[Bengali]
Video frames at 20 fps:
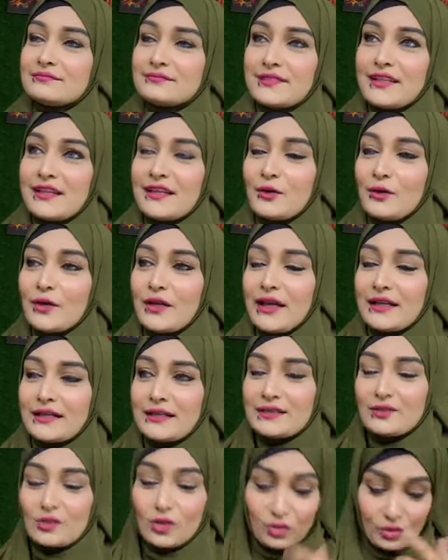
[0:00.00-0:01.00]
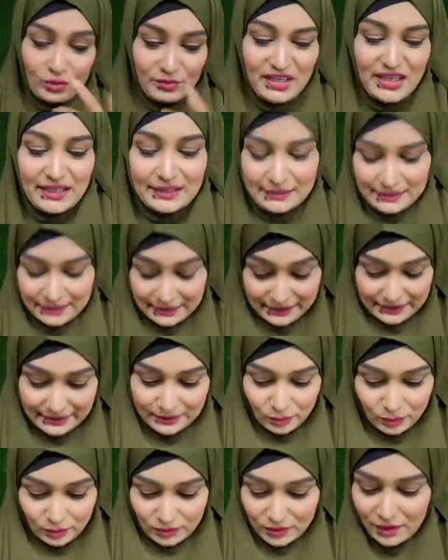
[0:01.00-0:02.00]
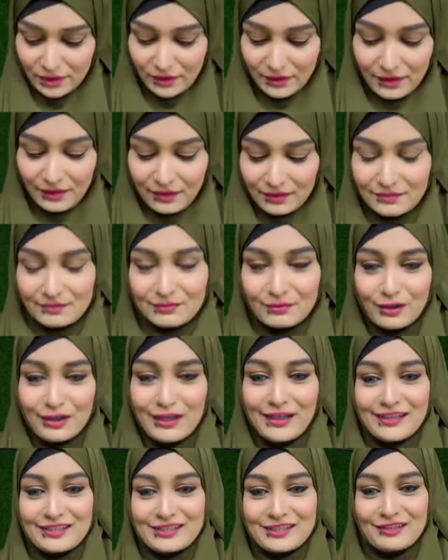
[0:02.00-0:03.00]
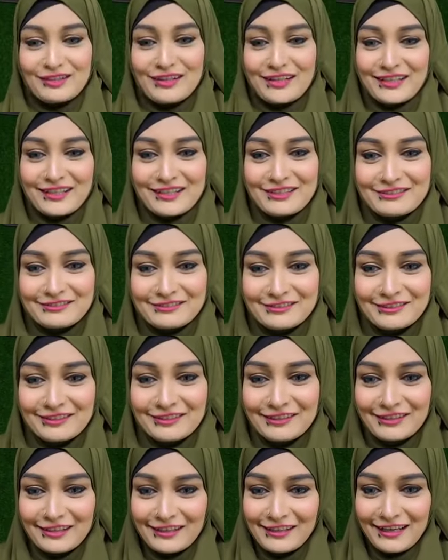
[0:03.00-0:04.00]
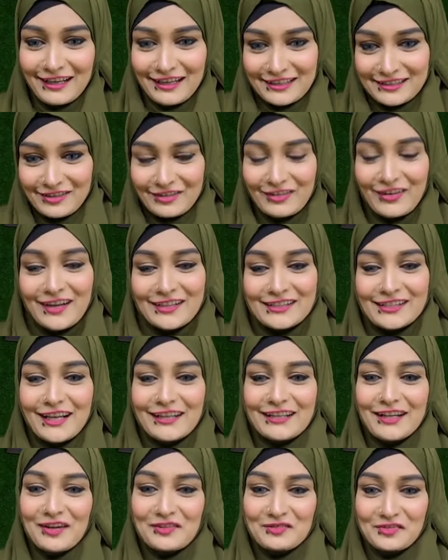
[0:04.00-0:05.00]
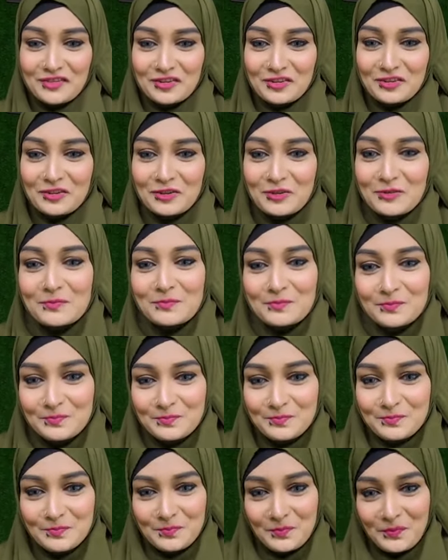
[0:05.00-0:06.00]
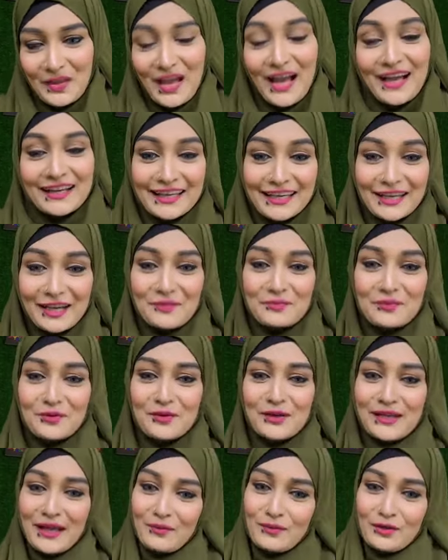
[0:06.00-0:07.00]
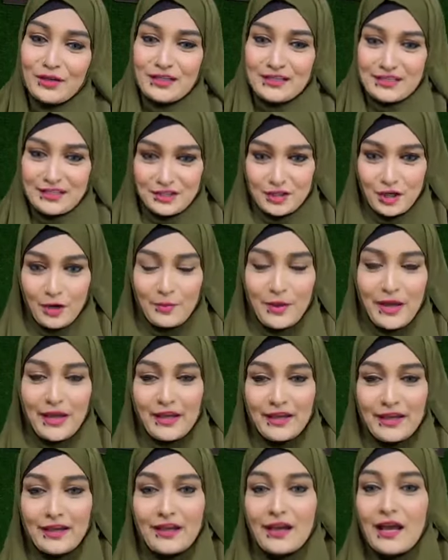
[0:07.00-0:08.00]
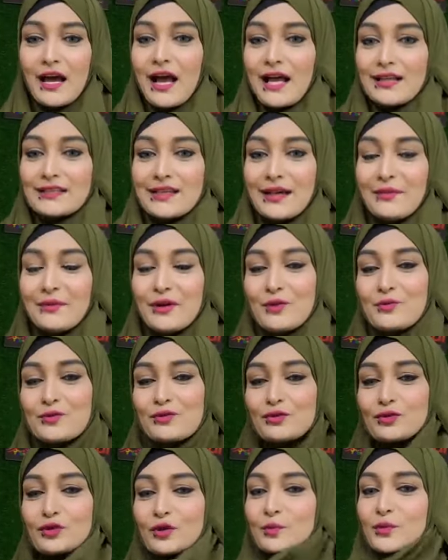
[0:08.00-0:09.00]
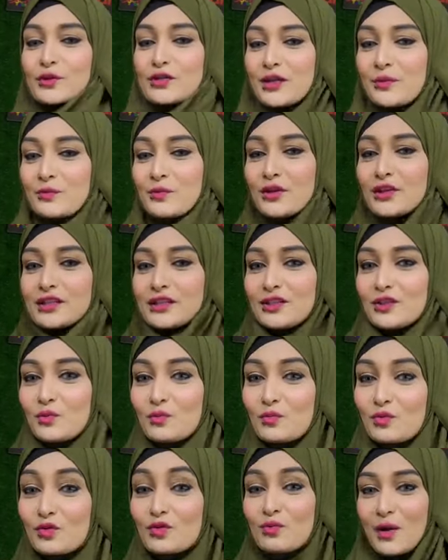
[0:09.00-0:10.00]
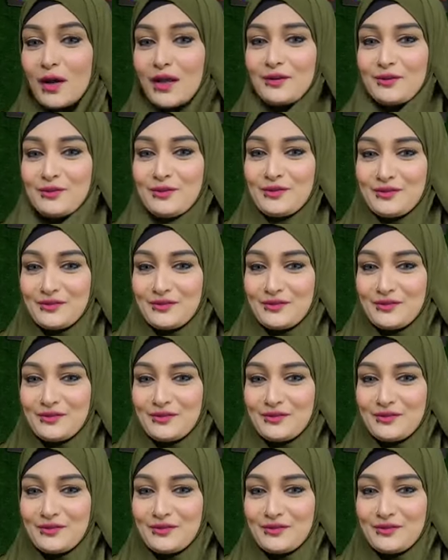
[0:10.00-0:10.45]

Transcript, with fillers: কি করি একটা ছন্দ মিলাইতে চেয়েছি মনে আসলো না কিছু আচ্ছা ফারজানা আপু আখি আপু কেমন আছেন সবাই আজকে আমি খুব সুন্দর পোশাক পরেছি তো মুড ভালো